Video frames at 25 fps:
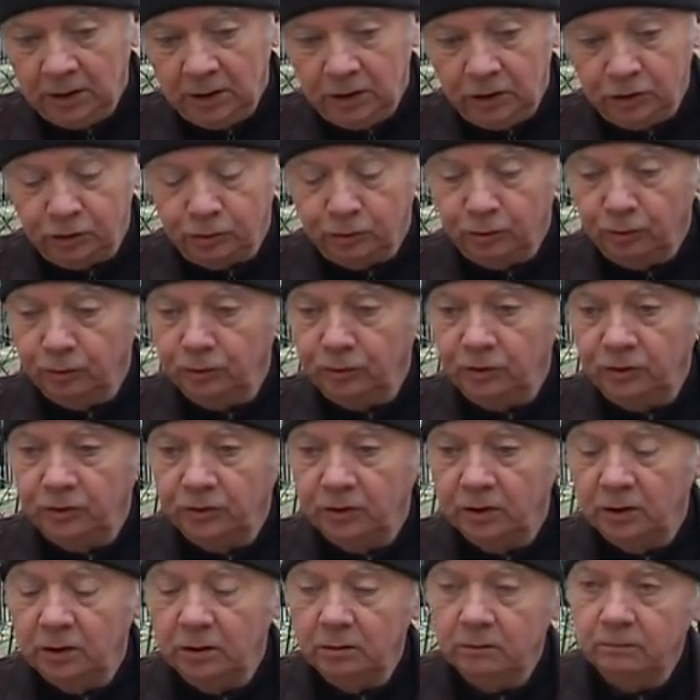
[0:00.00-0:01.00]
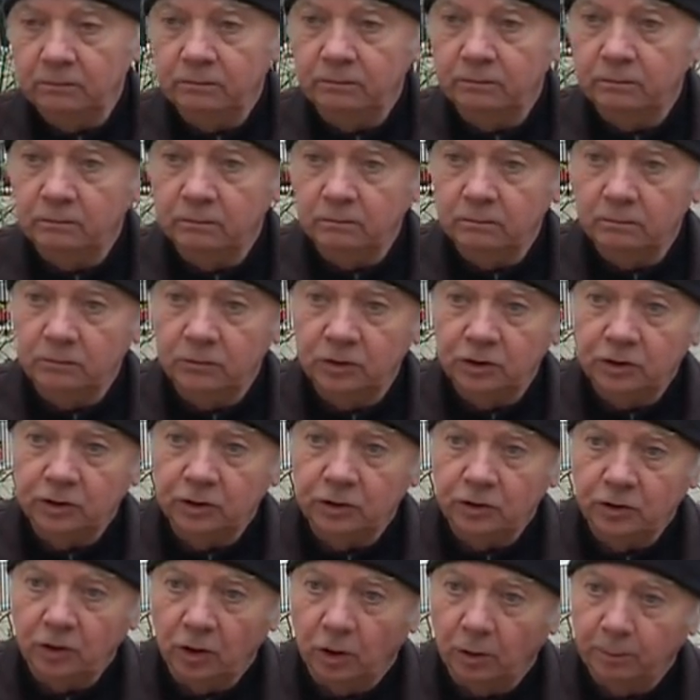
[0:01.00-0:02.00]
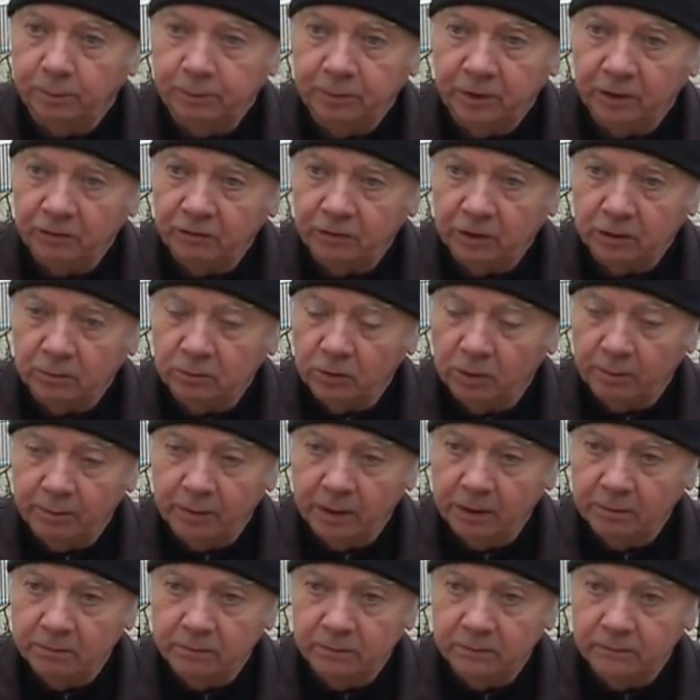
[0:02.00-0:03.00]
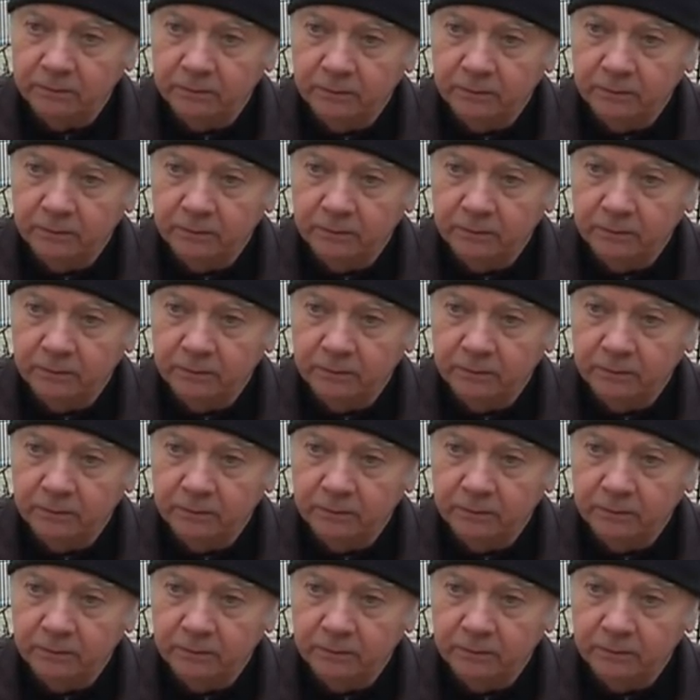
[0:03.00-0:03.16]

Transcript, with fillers: et je le disais, mais j'étais en paix avec moi-même,